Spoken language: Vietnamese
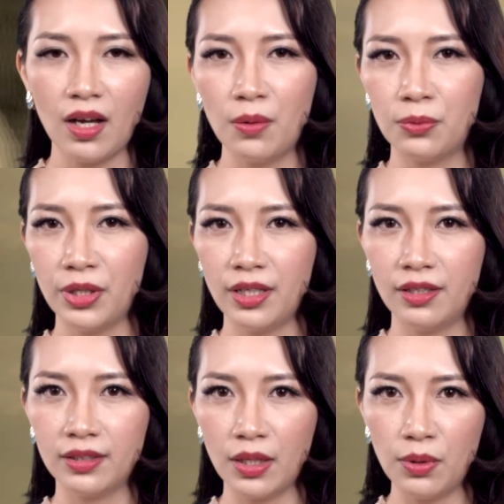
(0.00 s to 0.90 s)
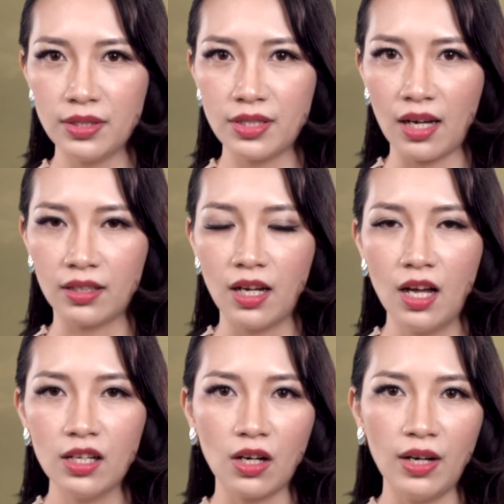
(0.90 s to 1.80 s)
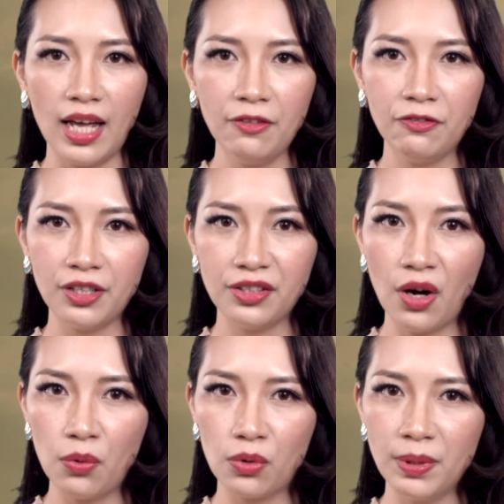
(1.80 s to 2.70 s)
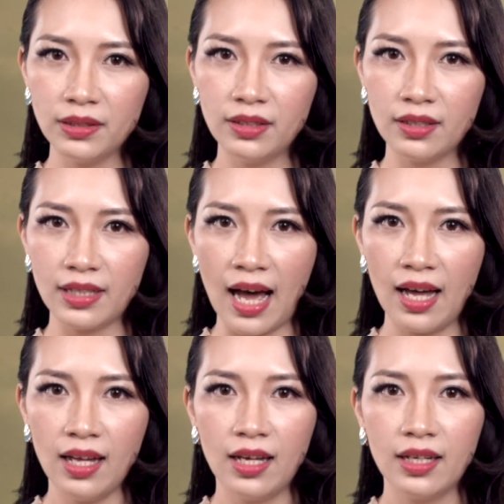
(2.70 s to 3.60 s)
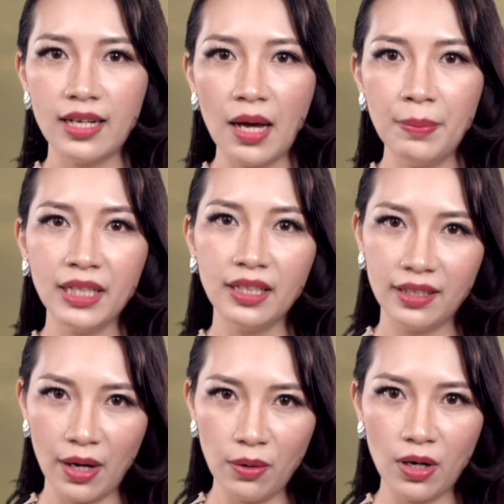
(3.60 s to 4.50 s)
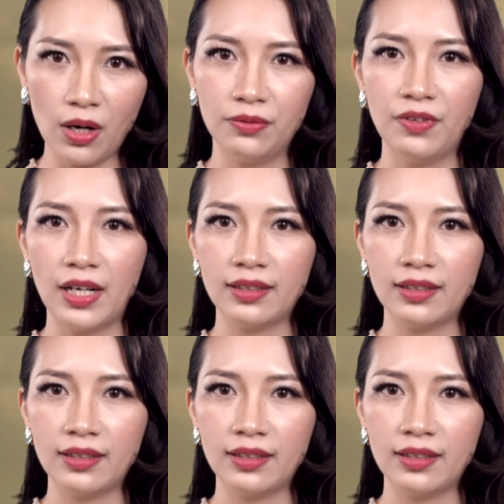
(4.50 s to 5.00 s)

Ông Reader kết luận rằng có lẽ phần đầu của bức tượng đá đã bị đẽo gọt và